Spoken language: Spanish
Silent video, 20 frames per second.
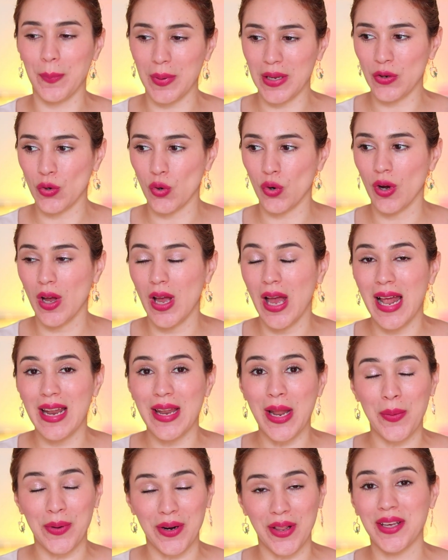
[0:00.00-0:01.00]
pero
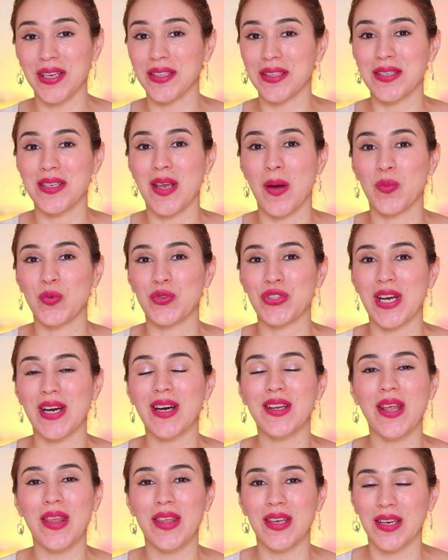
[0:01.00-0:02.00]
la verdad que tenía muchas
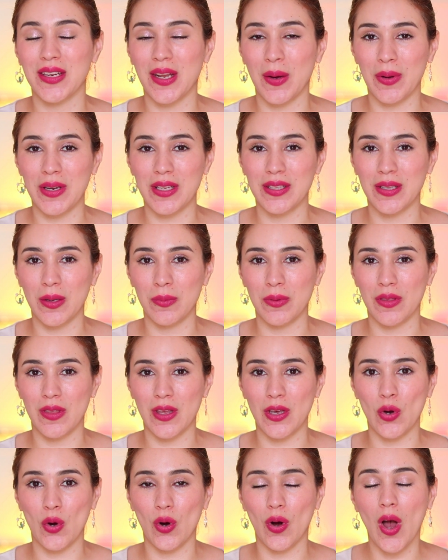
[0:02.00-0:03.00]
ganas de grabar este
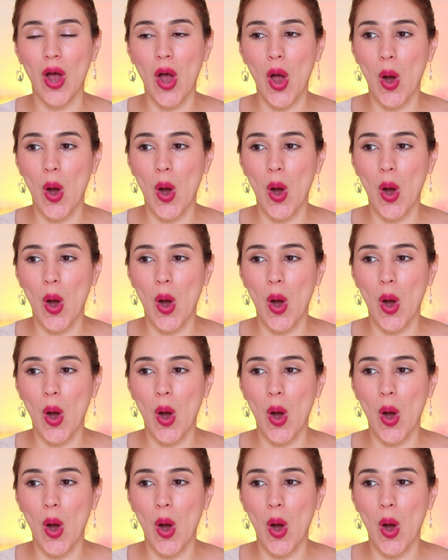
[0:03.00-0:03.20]
video